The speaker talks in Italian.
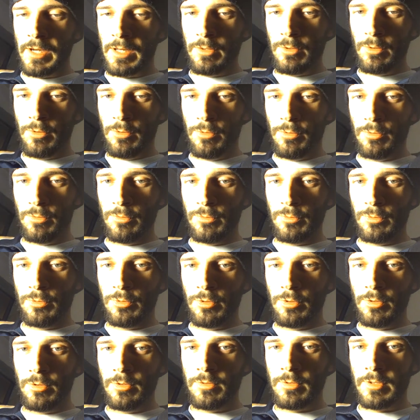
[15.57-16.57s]
rendo
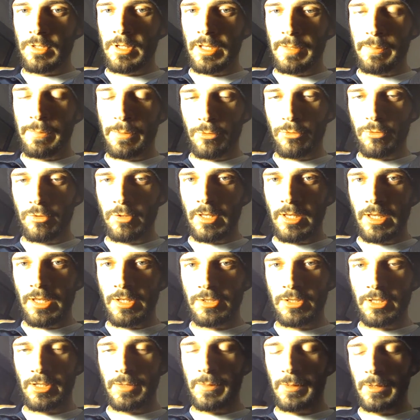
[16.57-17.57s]
conto che al posto di
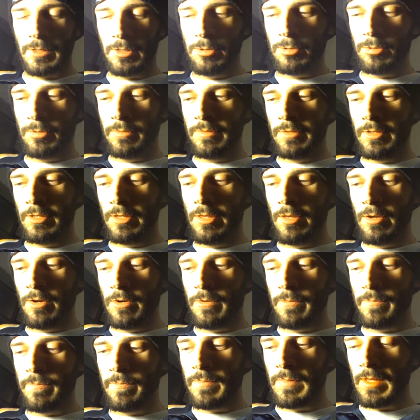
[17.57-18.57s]
essere partito il
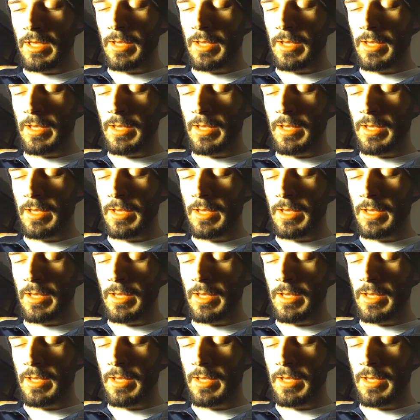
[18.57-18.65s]
video